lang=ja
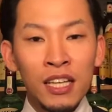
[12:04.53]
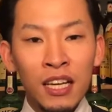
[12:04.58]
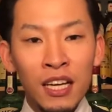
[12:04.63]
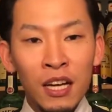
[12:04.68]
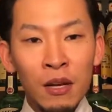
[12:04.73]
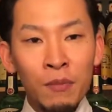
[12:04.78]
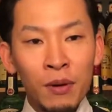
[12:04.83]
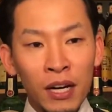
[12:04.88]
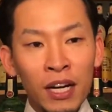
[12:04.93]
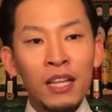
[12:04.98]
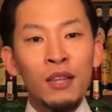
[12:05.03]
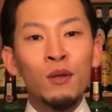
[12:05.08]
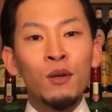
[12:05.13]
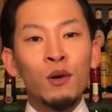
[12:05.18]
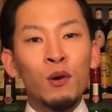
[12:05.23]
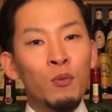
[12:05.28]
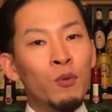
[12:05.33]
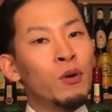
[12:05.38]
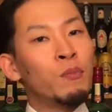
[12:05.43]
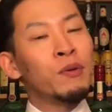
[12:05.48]
だければなって
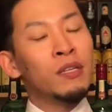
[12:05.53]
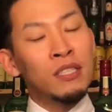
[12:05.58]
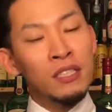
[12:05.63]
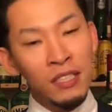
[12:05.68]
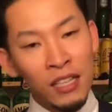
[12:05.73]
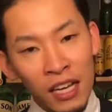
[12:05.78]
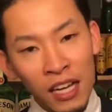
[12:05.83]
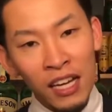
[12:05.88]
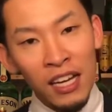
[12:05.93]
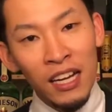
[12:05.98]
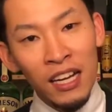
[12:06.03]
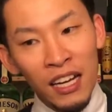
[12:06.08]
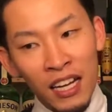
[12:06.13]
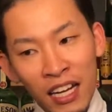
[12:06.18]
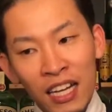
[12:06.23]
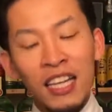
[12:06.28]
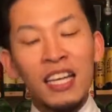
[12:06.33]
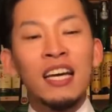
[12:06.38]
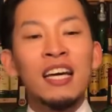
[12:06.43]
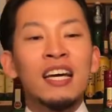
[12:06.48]
思いますね
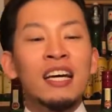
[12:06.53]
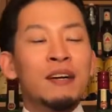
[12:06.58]
はい